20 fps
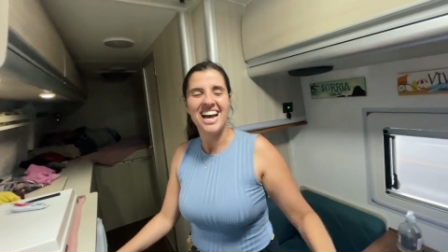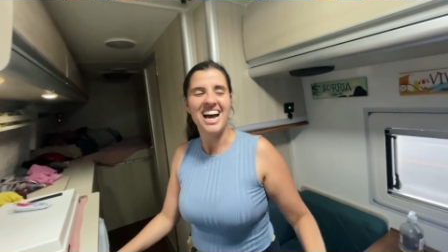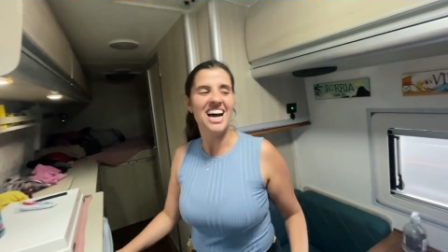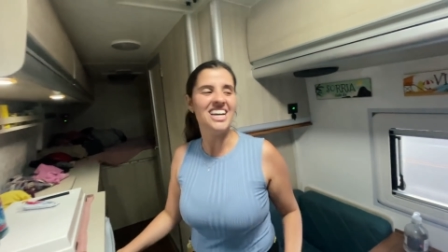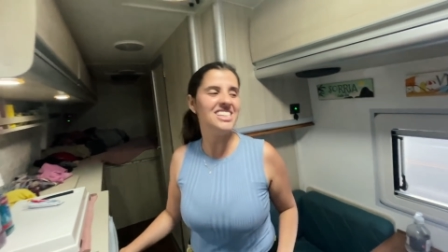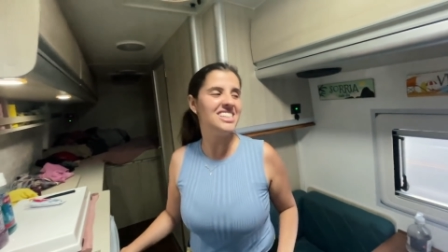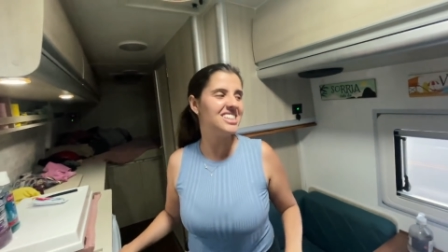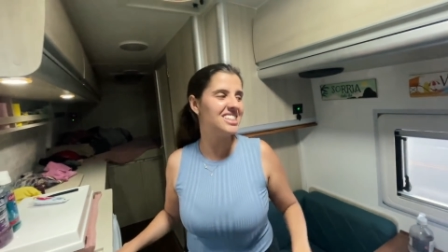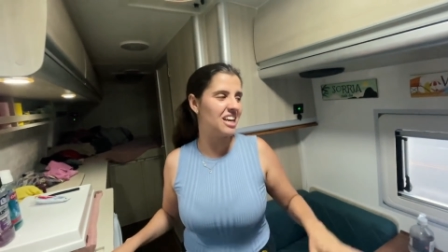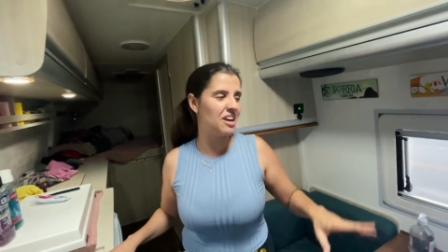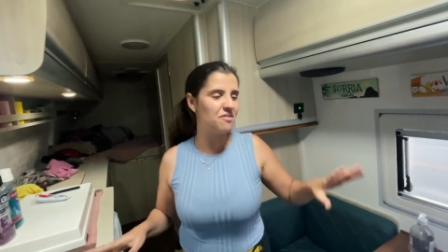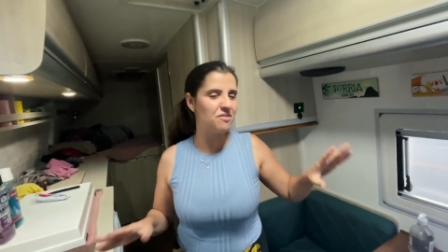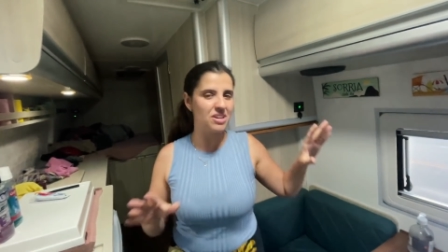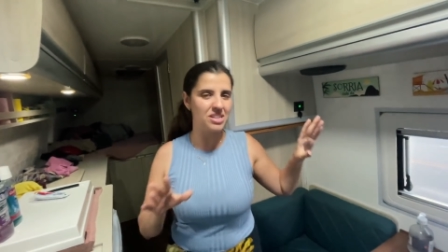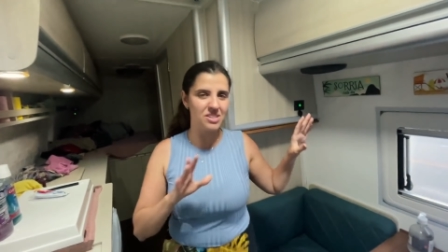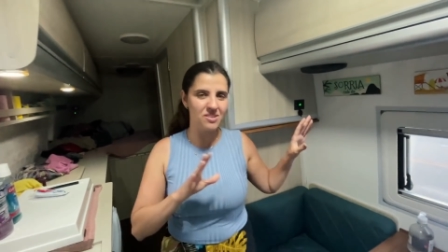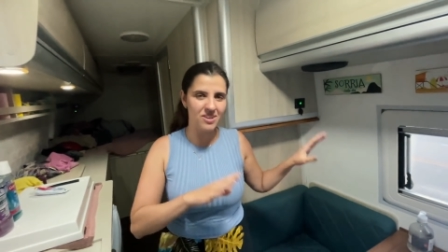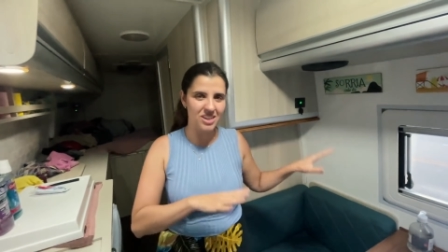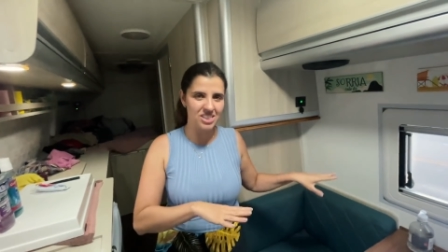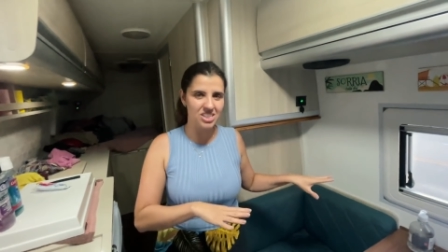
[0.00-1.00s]
A gente quer
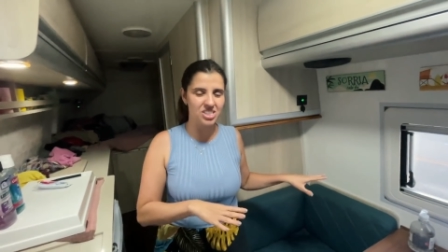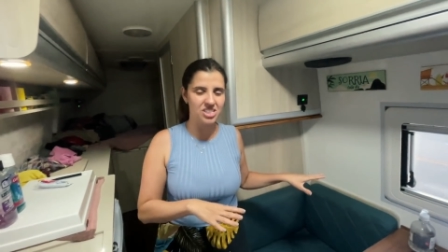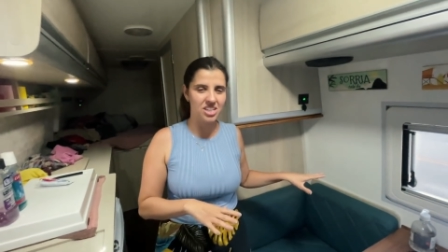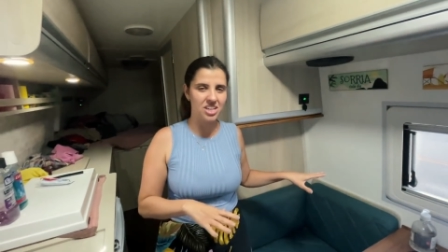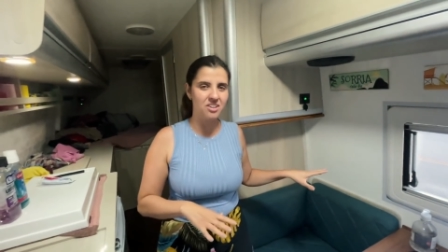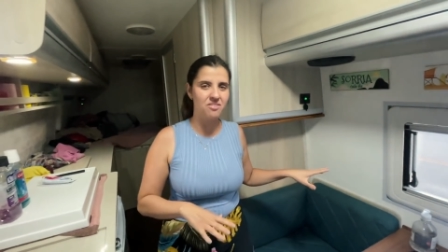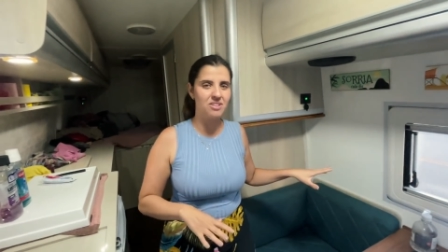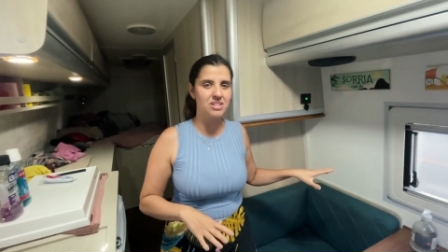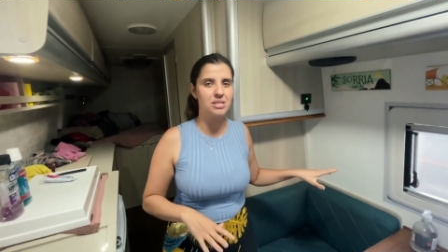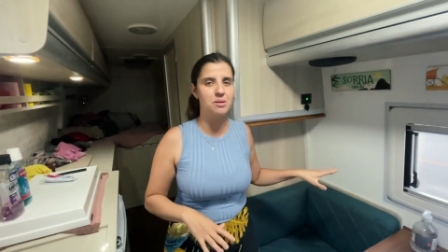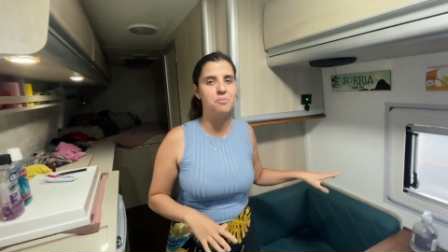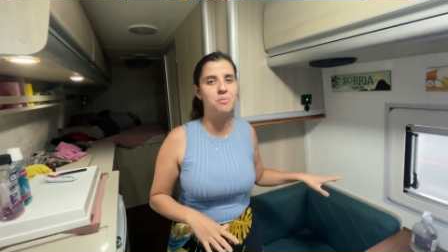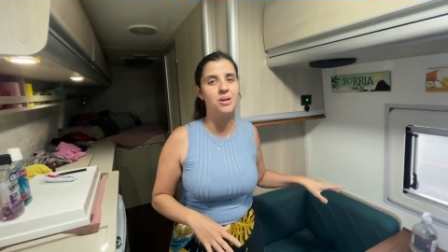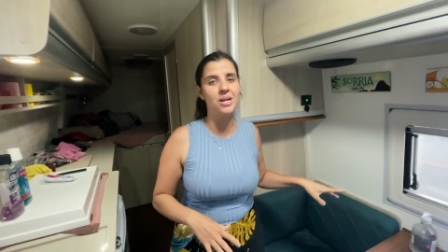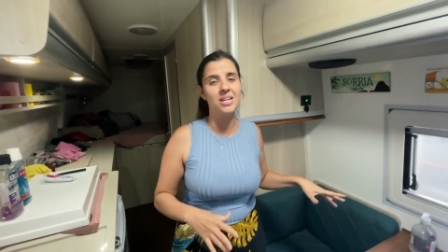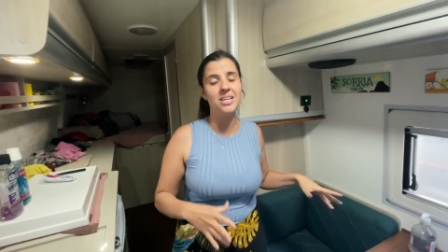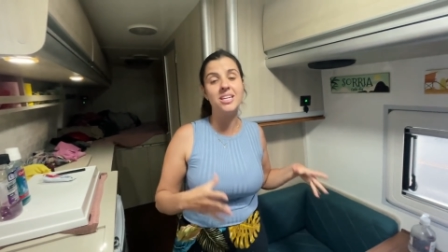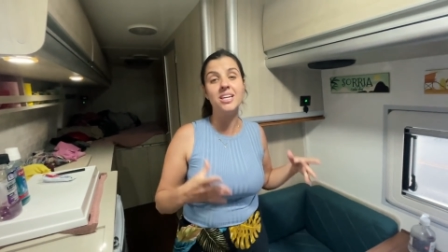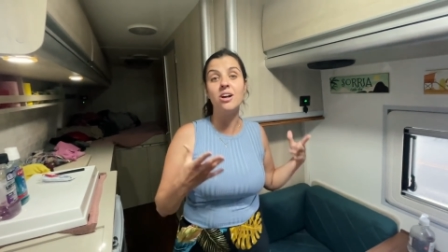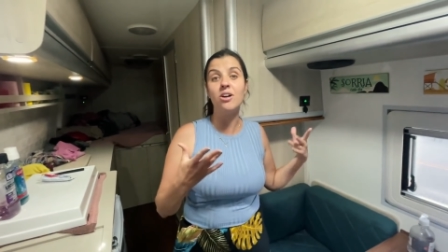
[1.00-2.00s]
fazer o que a gente tem que fazer
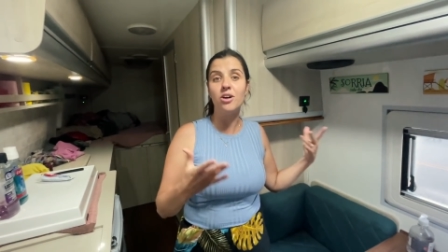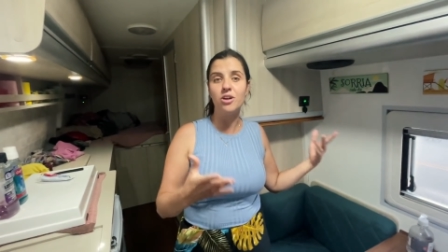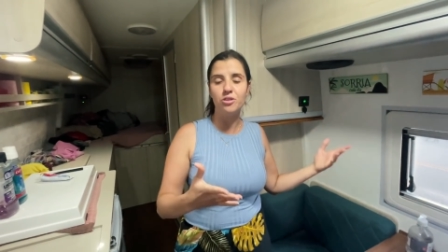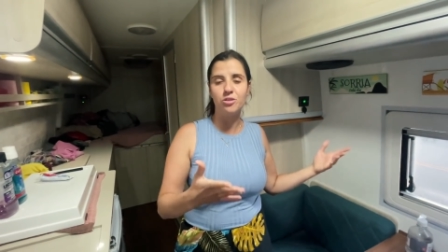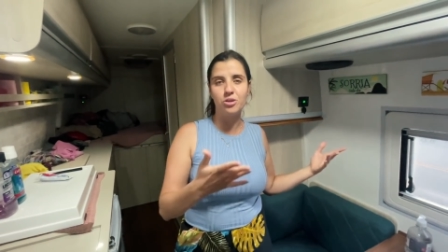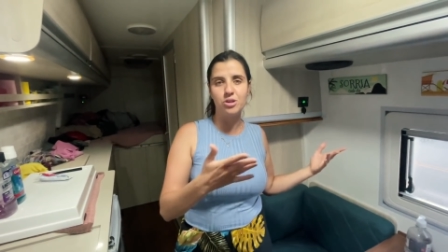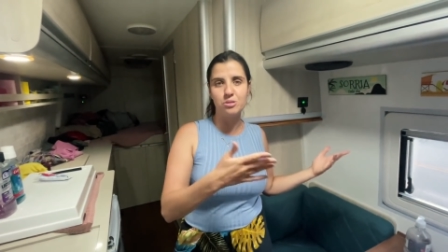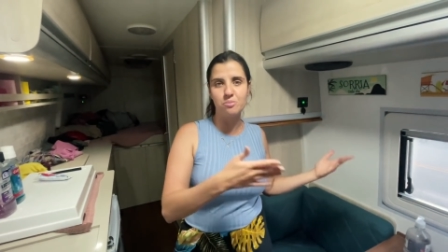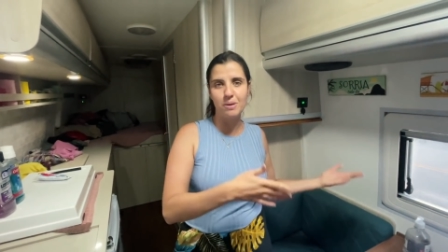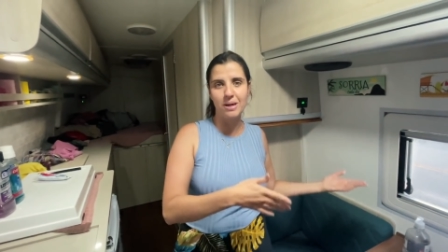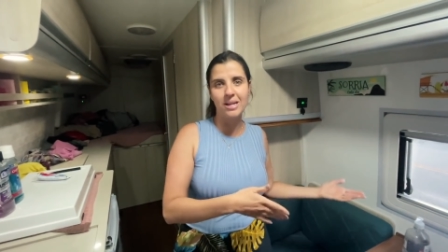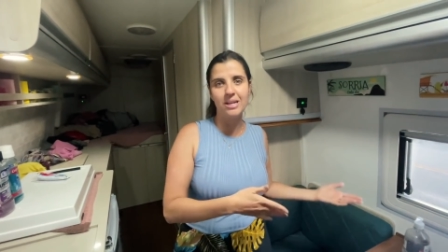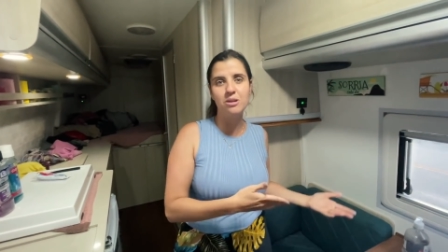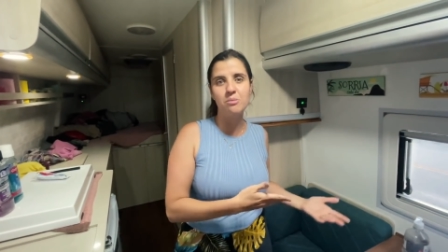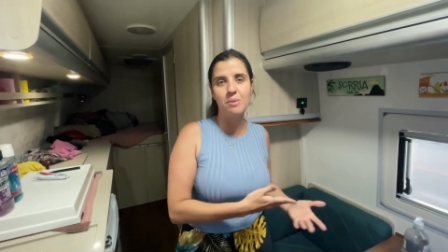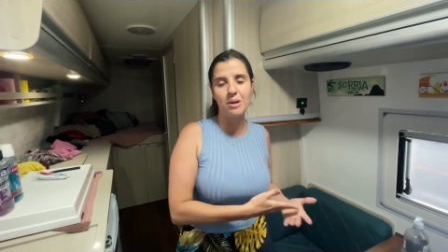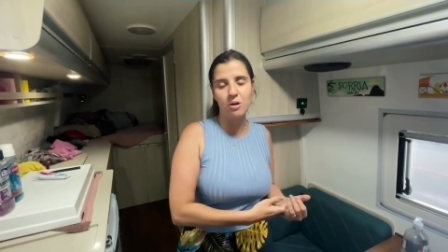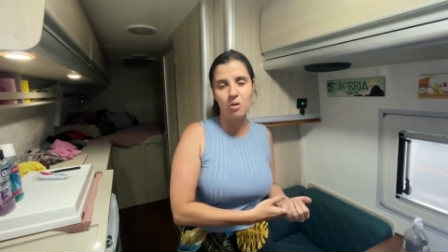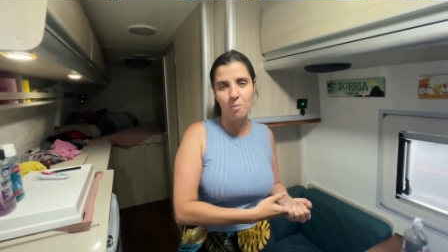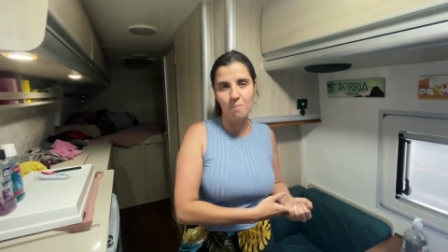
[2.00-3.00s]
por aqui. Agora eu tô
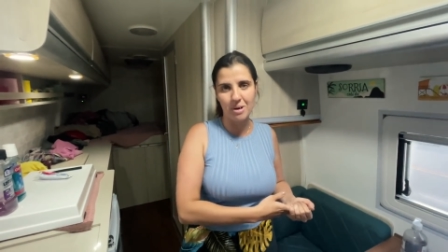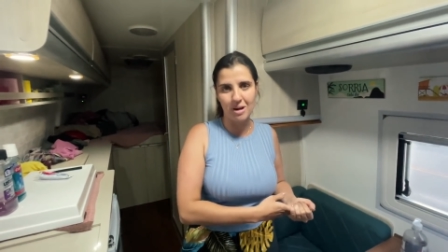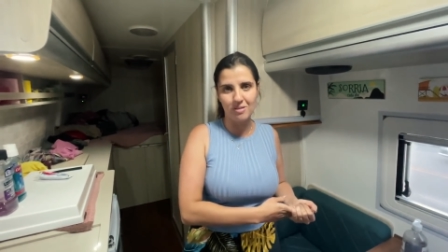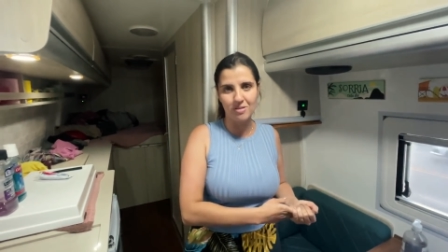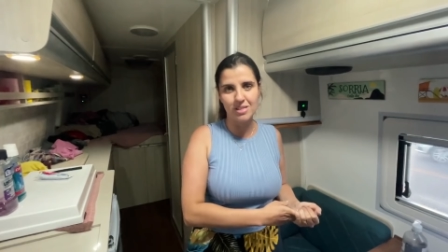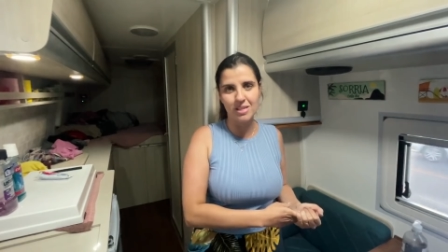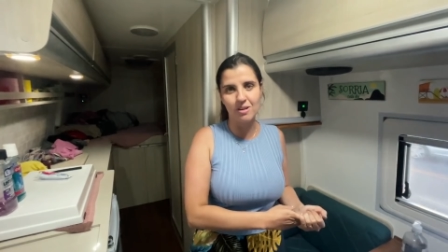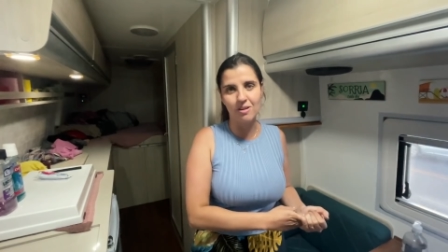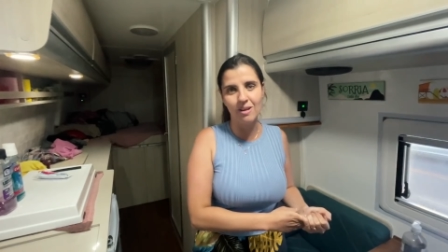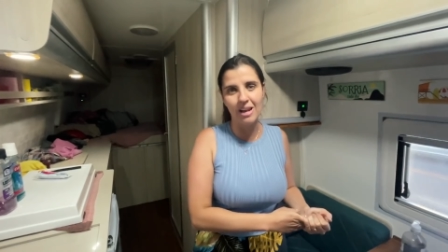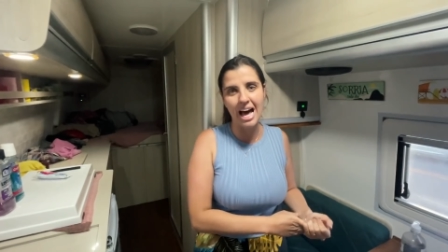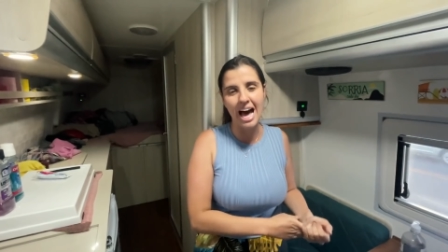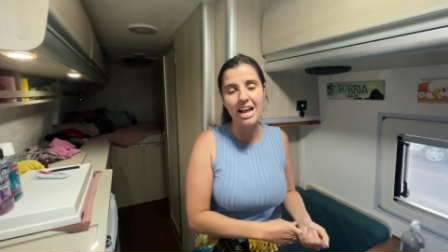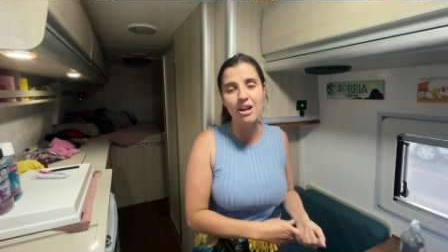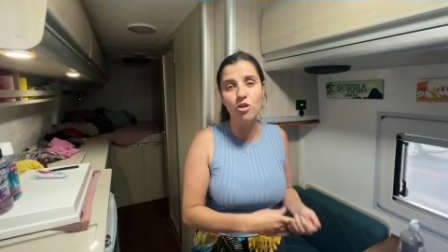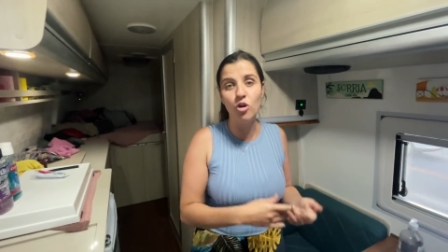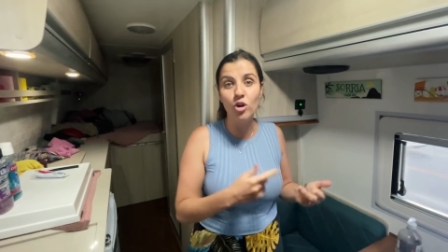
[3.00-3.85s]
esperando pra comprar um celular.